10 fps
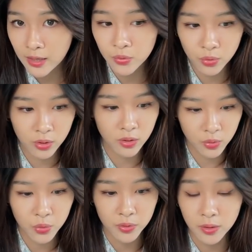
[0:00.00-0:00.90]
如果有
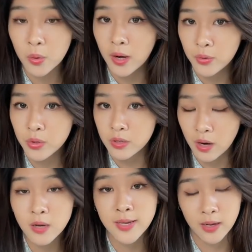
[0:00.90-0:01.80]
女人 怀孕，然
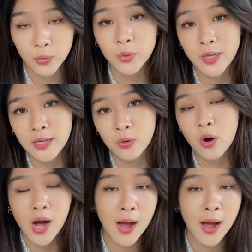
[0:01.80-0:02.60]
后想要堕胎的话，